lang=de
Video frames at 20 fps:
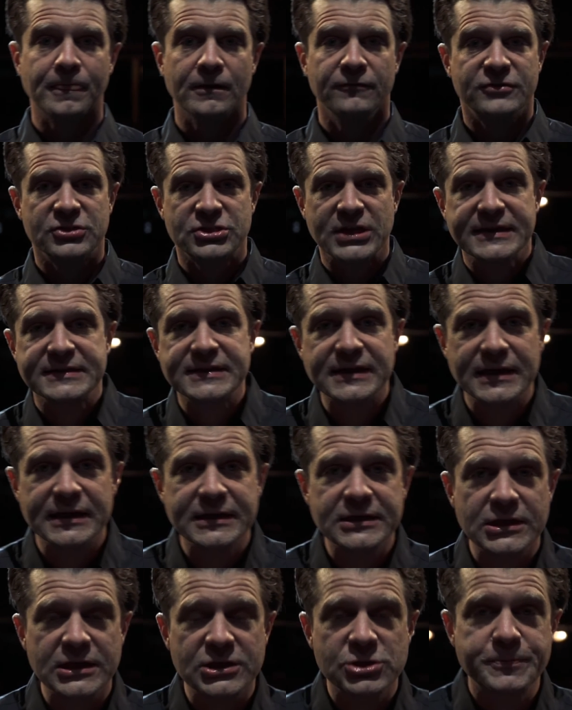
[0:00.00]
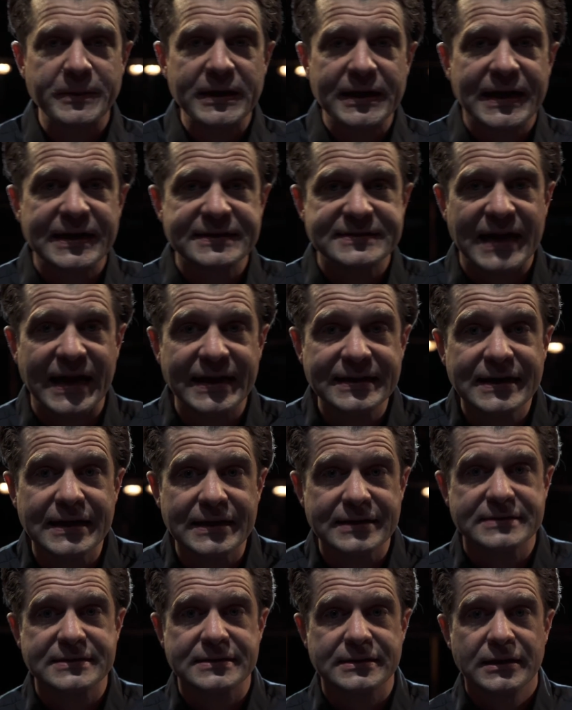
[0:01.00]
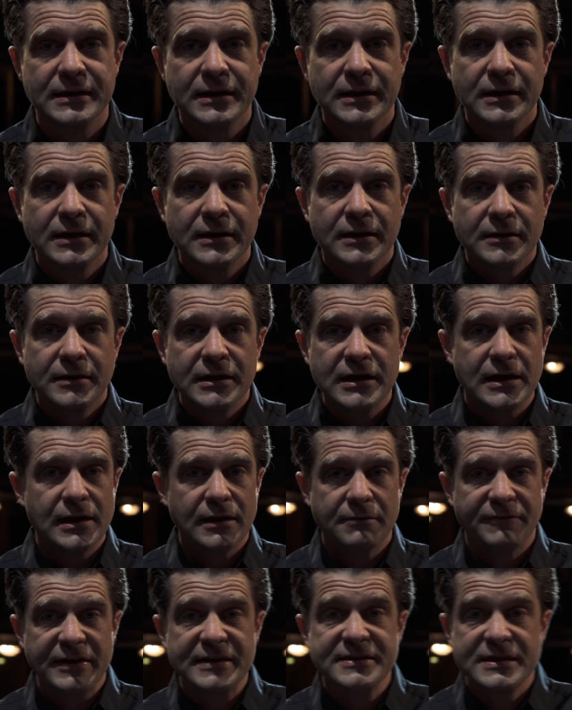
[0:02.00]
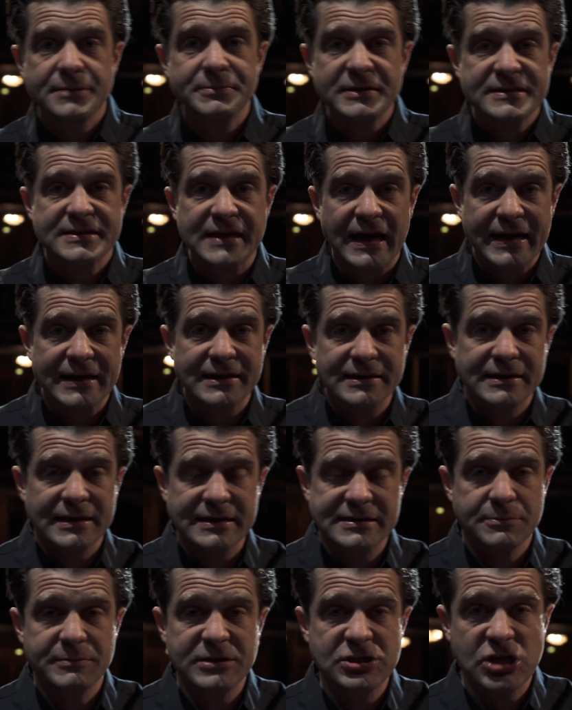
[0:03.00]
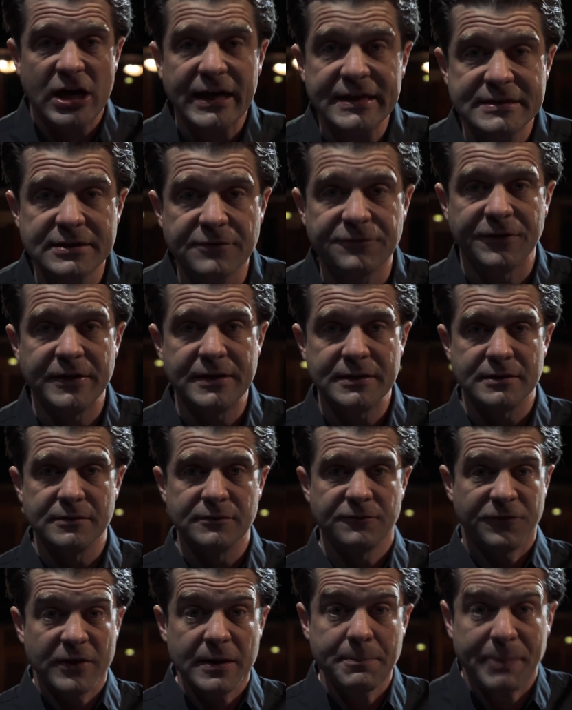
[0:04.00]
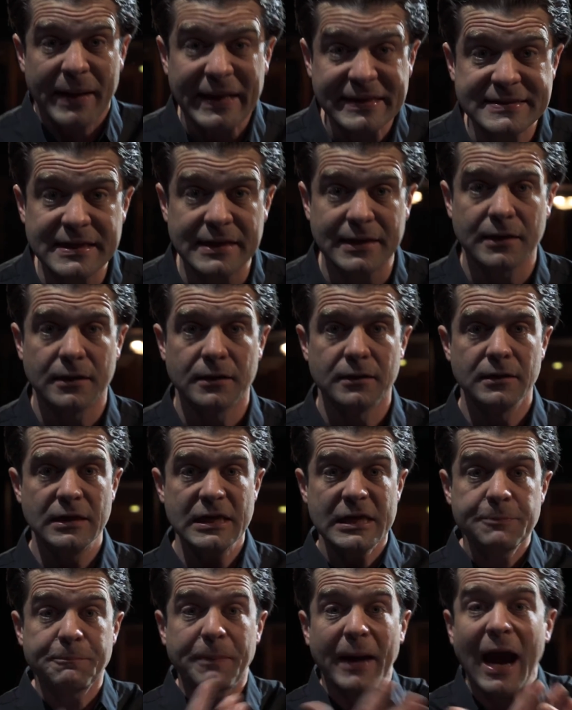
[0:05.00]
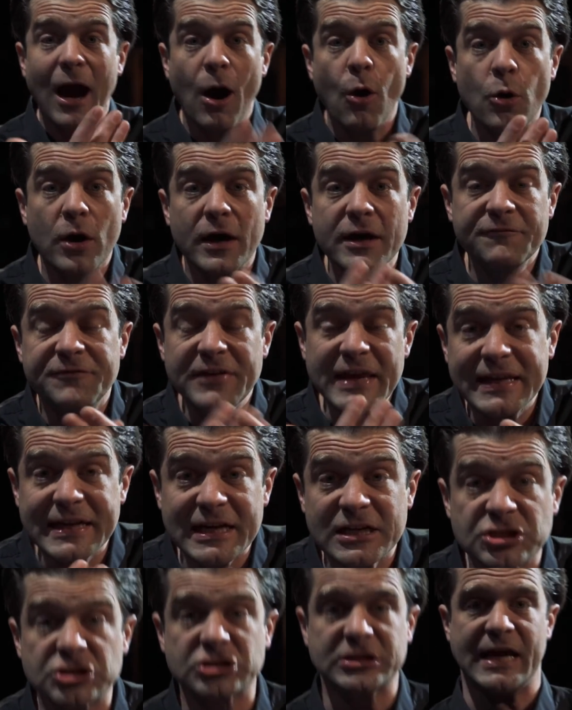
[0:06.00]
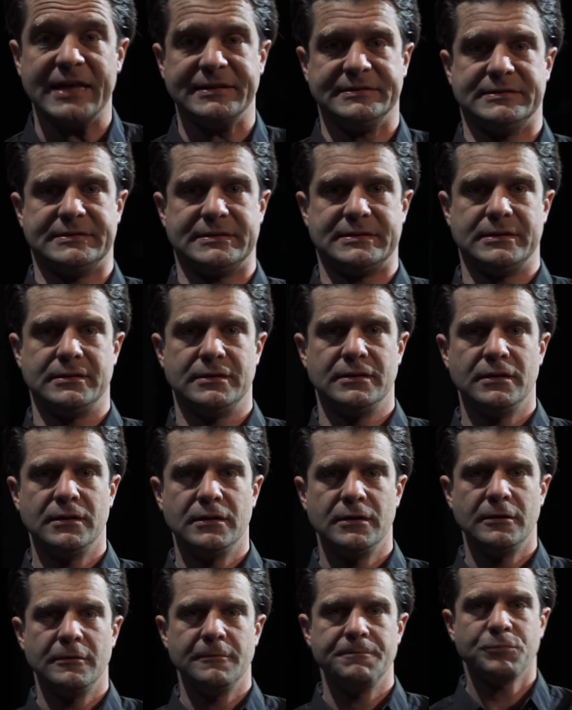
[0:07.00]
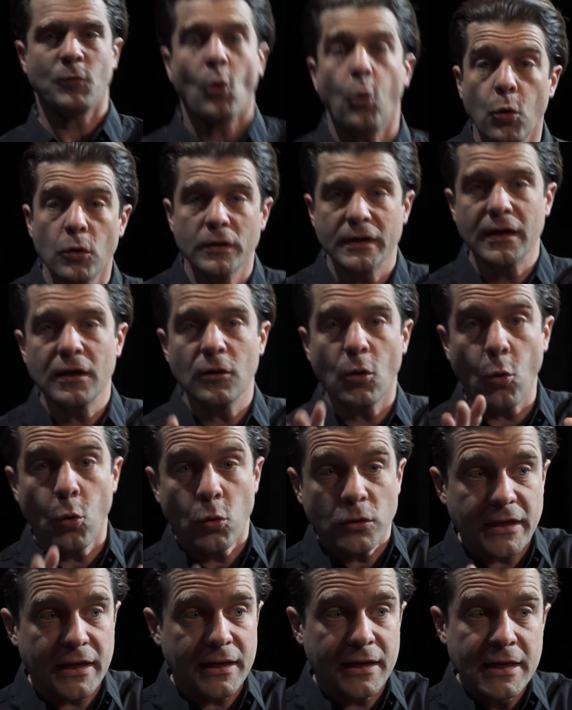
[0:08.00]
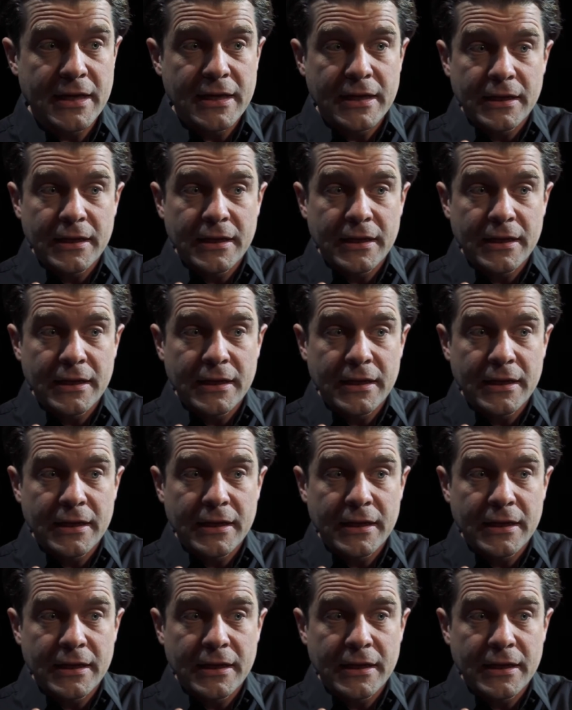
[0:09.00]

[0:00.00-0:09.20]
Verstehen Sie, ich, ich spiele ganz anders wenn sie mir zeigen, dass sie mich scheiße finden. Viel besser. Ich brauche Widerstand. Oder, oder,